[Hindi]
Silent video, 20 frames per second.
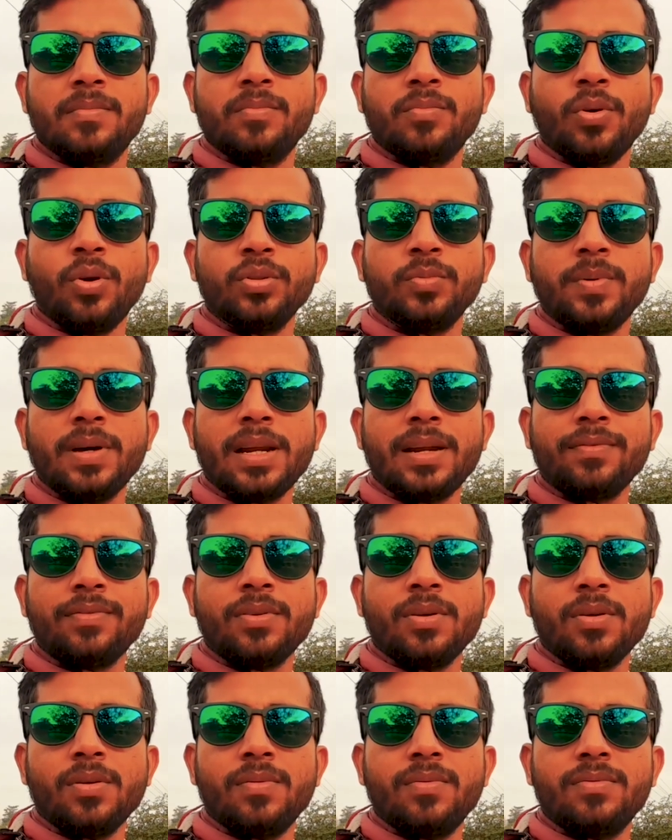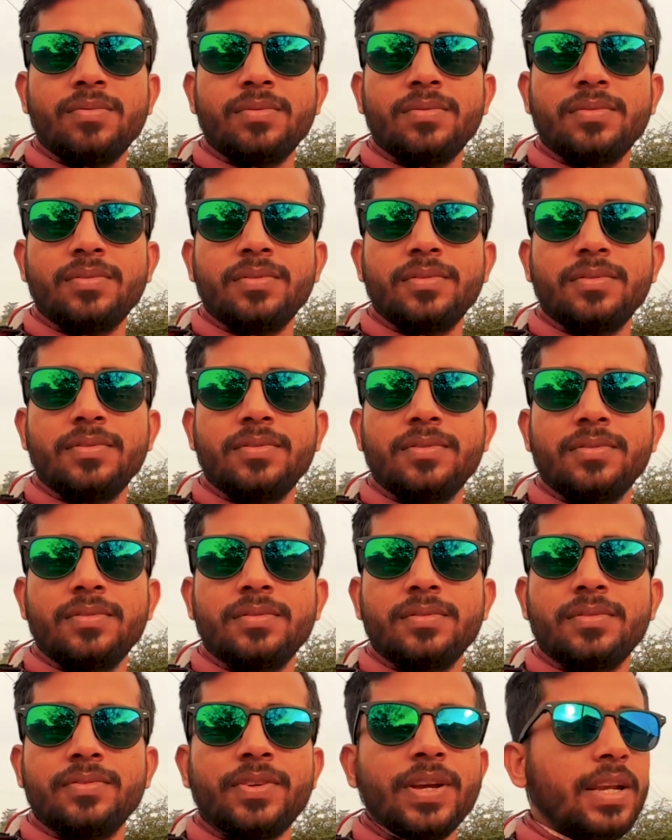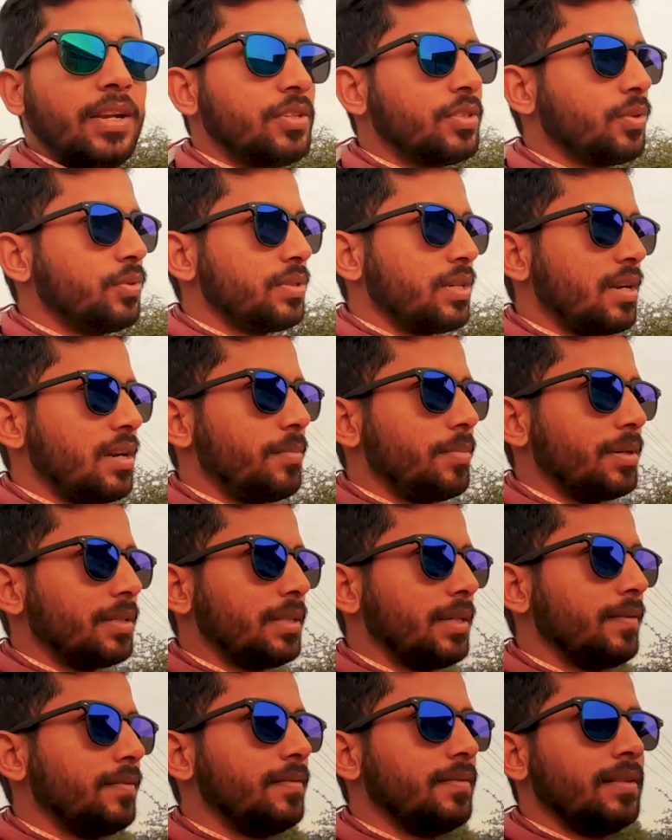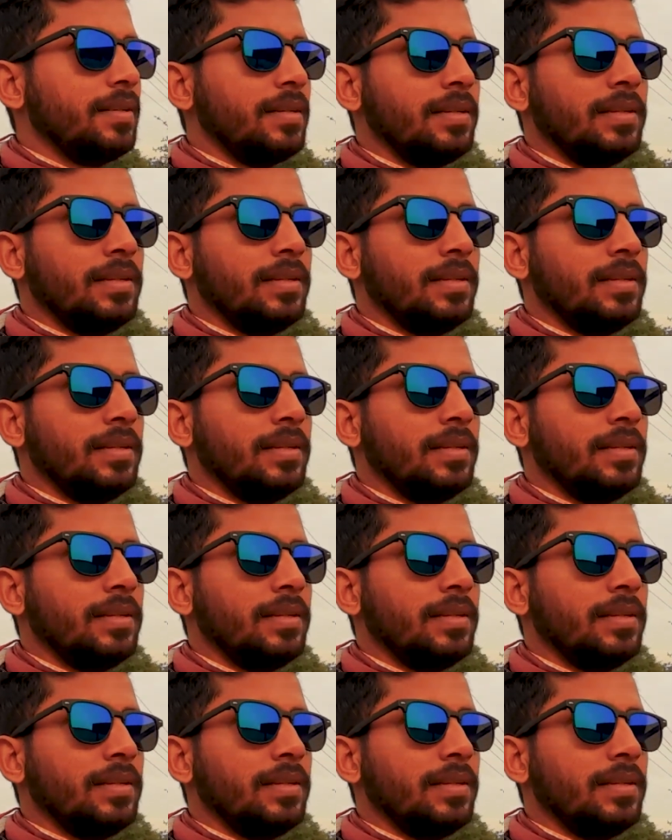बहुत बार आपको फेलियर से गुजरना पड़ता है